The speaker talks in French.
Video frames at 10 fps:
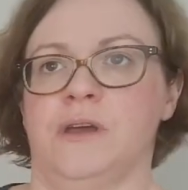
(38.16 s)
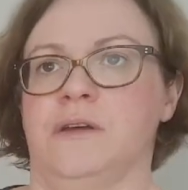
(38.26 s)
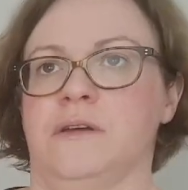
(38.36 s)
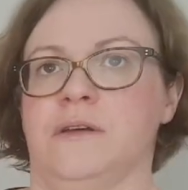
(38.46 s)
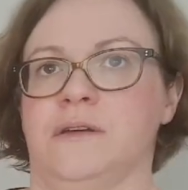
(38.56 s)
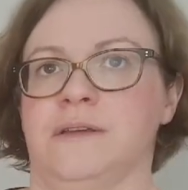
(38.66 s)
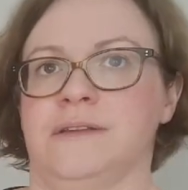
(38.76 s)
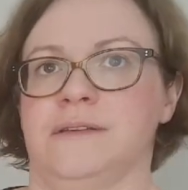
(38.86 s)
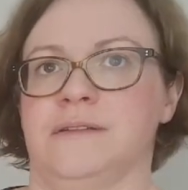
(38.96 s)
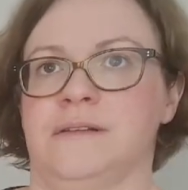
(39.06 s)

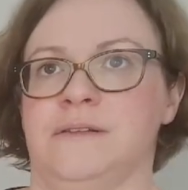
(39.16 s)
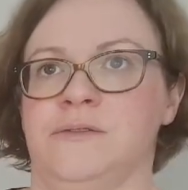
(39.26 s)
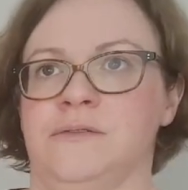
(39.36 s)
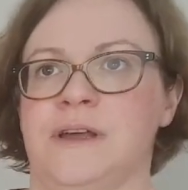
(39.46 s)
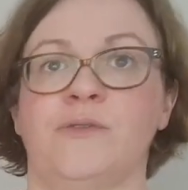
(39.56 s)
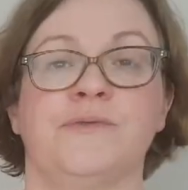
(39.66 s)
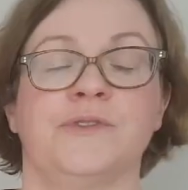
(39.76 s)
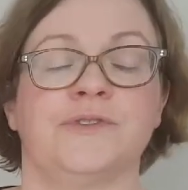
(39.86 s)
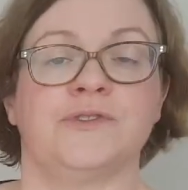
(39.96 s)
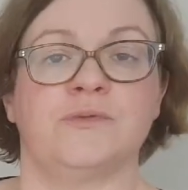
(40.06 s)
la
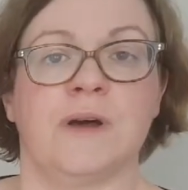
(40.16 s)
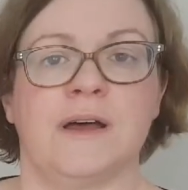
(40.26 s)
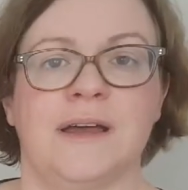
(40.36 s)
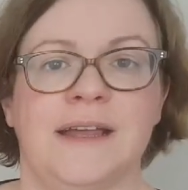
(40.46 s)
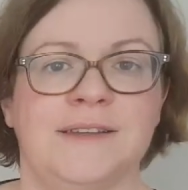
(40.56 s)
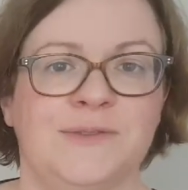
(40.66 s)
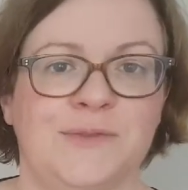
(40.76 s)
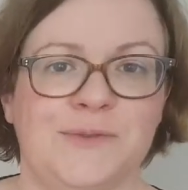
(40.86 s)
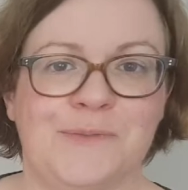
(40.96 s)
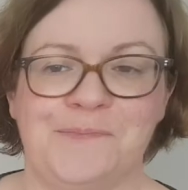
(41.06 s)
confiance en soi, elle
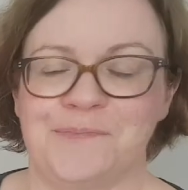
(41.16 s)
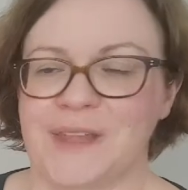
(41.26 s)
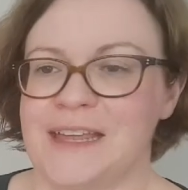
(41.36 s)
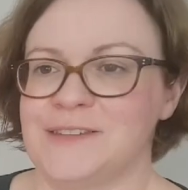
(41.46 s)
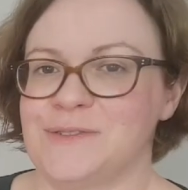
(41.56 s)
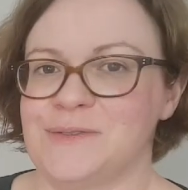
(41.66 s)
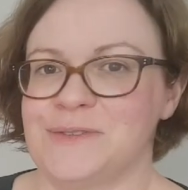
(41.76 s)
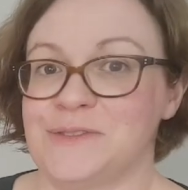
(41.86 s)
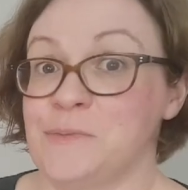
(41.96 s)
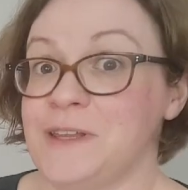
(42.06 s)
se,
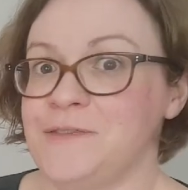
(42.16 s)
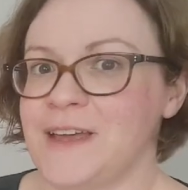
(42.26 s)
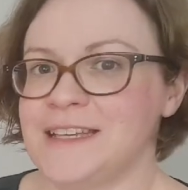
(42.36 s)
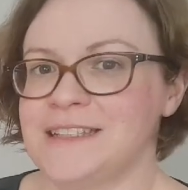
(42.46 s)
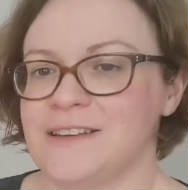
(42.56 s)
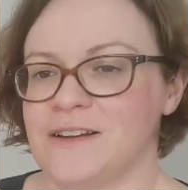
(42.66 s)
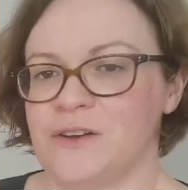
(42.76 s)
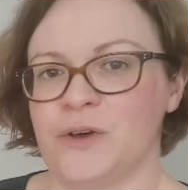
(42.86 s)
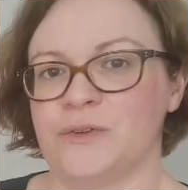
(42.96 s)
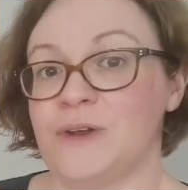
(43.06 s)
manifeste
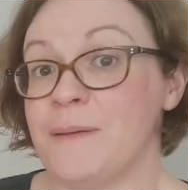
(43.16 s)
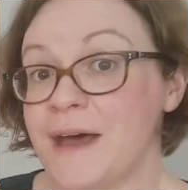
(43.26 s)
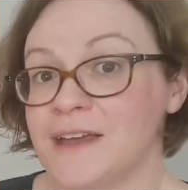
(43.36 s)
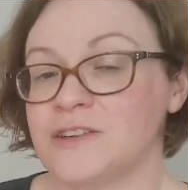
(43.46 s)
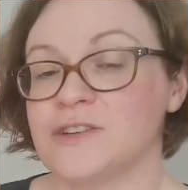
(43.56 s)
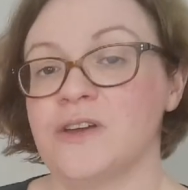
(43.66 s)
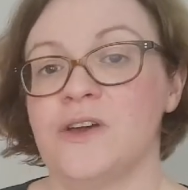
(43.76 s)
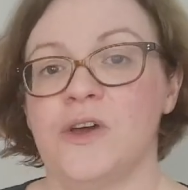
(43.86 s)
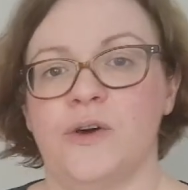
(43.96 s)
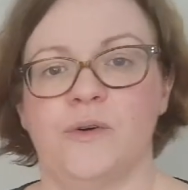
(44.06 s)
lors de la marche,
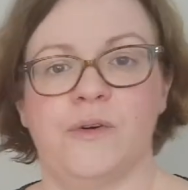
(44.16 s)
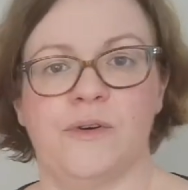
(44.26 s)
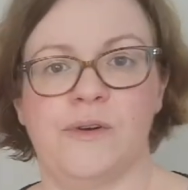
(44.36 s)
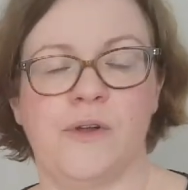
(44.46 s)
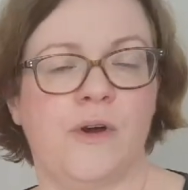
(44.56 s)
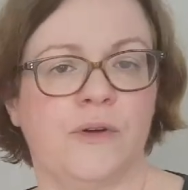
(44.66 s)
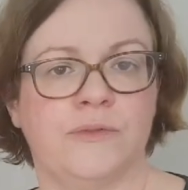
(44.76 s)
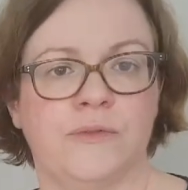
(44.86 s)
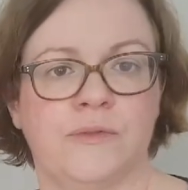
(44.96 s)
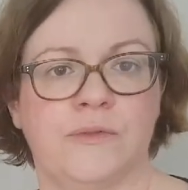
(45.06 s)
lors
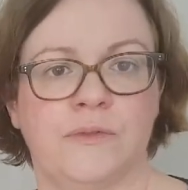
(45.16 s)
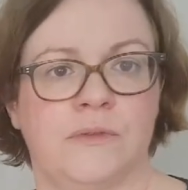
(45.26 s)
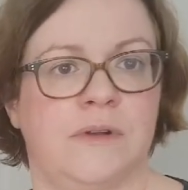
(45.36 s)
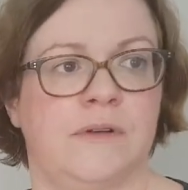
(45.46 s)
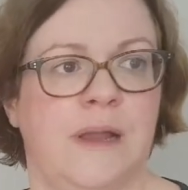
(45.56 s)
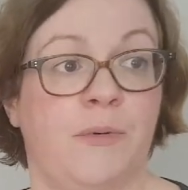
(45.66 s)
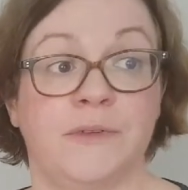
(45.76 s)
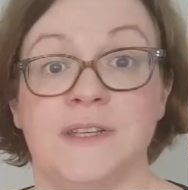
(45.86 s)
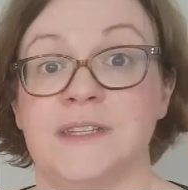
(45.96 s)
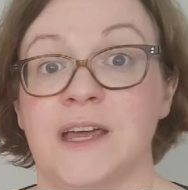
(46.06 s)
de
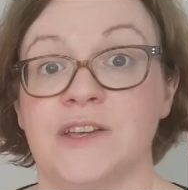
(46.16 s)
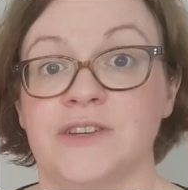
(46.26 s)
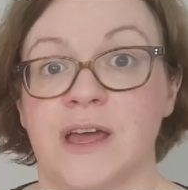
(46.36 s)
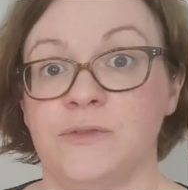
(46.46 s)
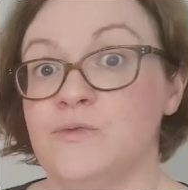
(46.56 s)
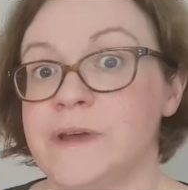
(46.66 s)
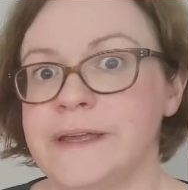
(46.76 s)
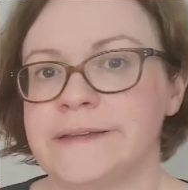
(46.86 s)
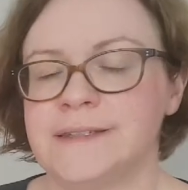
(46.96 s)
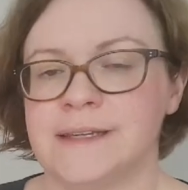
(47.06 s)
l'apprentissage à
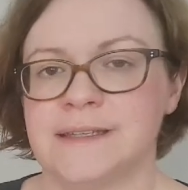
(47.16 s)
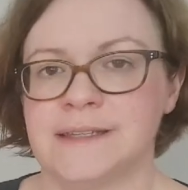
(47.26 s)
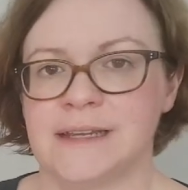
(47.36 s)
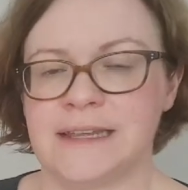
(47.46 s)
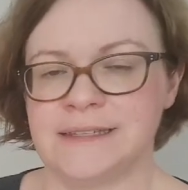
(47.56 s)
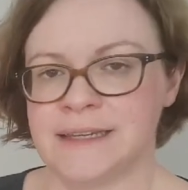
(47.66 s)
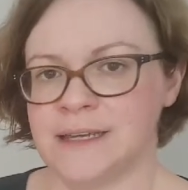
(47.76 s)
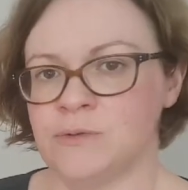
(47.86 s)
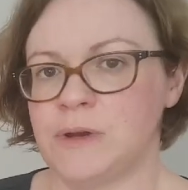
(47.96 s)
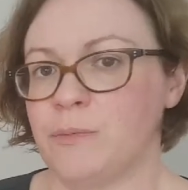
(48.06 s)
nouer ses
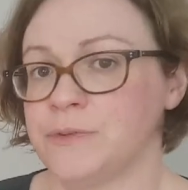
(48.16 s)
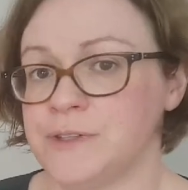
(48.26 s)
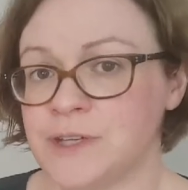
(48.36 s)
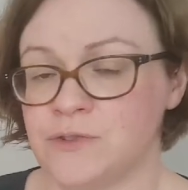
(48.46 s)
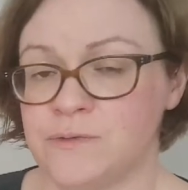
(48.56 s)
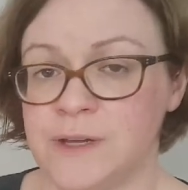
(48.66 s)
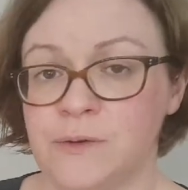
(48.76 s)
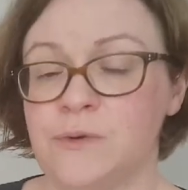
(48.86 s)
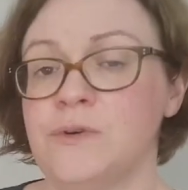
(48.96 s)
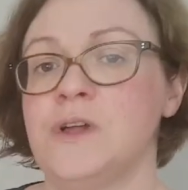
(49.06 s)
lacets ou l'apprentissage du
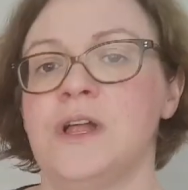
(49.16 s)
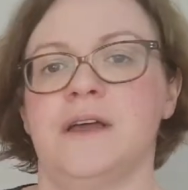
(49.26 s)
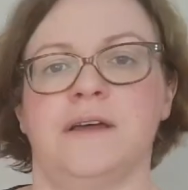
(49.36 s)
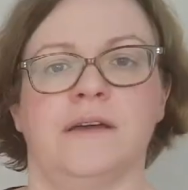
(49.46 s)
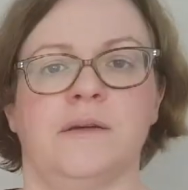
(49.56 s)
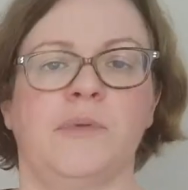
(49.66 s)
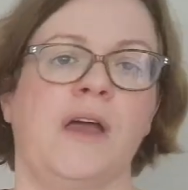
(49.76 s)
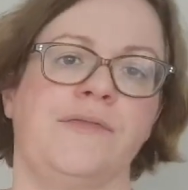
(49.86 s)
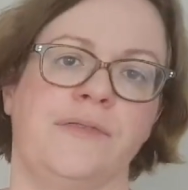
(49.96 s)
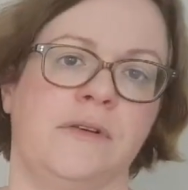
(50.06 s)
vélo.
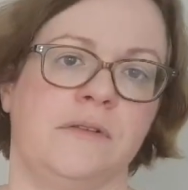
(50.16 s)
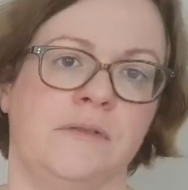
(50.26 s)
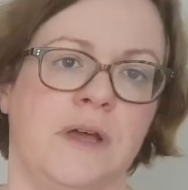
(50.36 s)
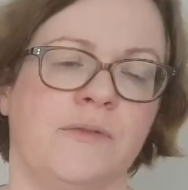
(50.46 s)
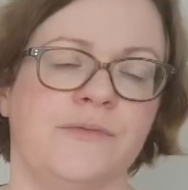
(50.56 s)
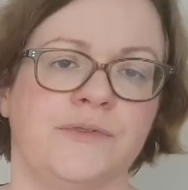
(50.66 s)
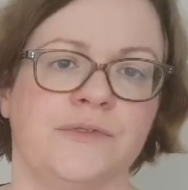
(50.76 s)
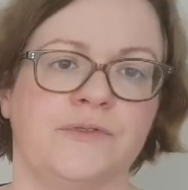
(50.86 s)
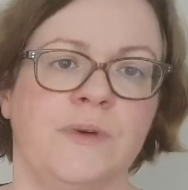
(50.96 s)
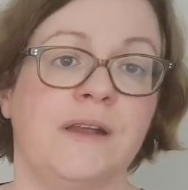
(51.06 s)
bref, la confiance
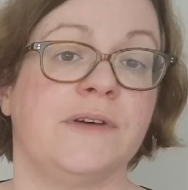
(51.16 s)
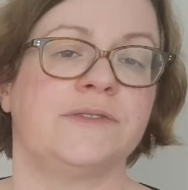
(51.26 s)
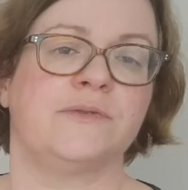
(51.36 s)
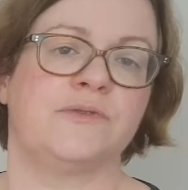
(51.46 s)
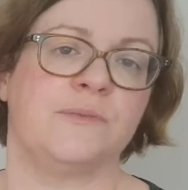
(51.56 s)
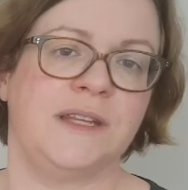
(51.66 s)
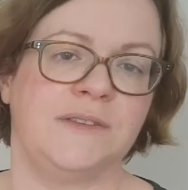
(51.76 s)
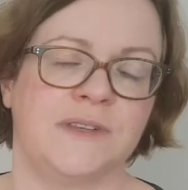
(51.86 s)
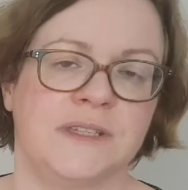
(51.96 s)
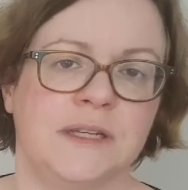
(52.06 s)
en soi, elle va se
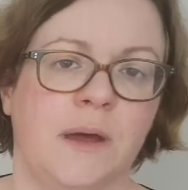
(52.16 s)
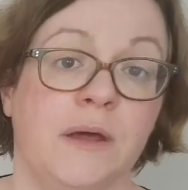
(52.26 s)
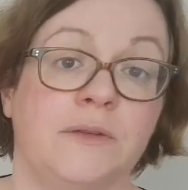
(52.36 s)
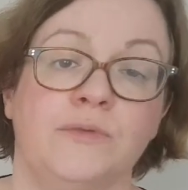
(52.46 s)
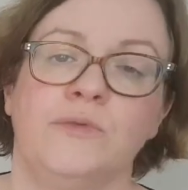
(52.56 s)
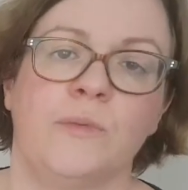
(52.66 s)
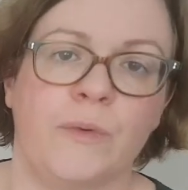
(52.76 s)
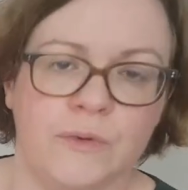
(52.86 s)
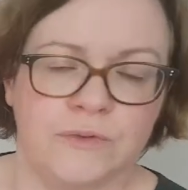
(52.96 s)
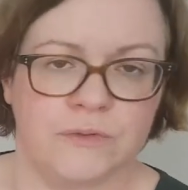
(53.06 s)
manifester à de
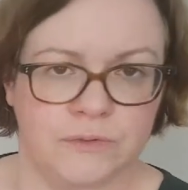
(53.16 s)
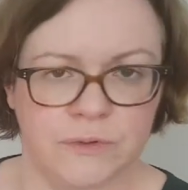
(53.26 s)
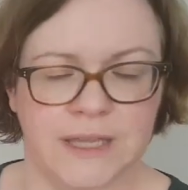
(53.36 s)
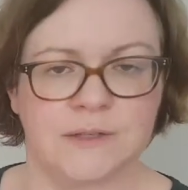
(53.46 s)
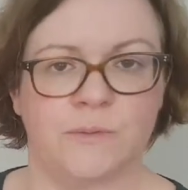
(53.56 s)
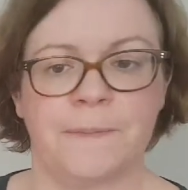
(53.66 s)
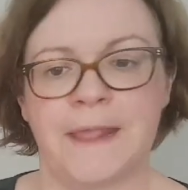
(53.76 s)
nombreuses occasions